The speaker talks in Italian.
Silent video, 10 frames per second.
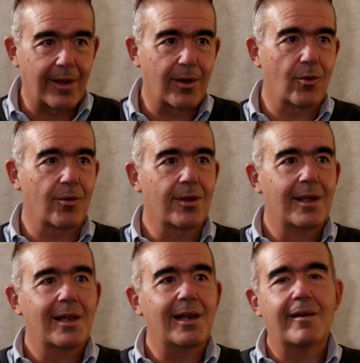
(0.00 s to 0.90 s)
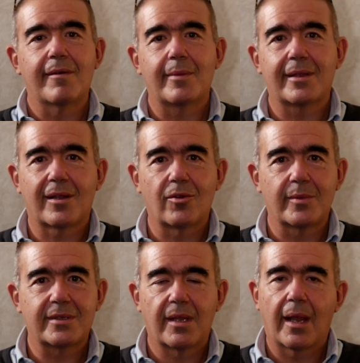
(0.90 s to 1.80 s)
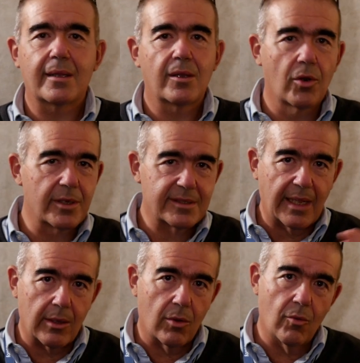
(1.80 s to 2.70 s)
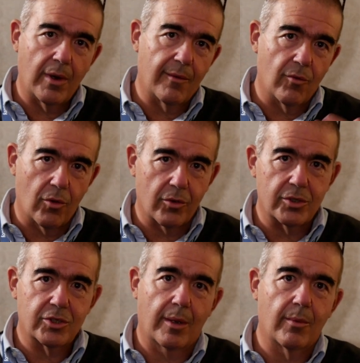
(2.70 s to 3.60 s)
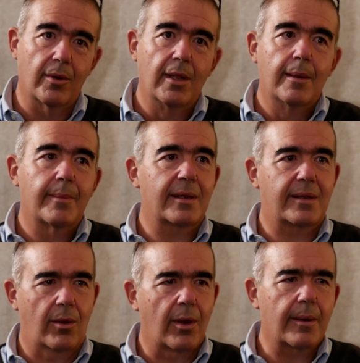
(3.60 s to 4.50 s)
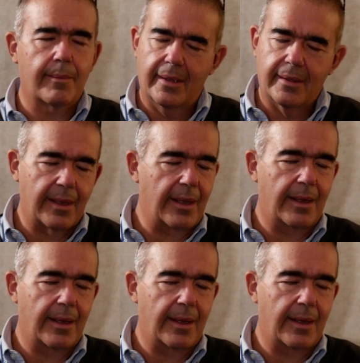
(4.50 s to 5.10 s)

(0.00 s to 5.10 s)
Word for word: vengono lievemente addomesticati. Non è stato un lavoro, diciamo, no, particolarmente...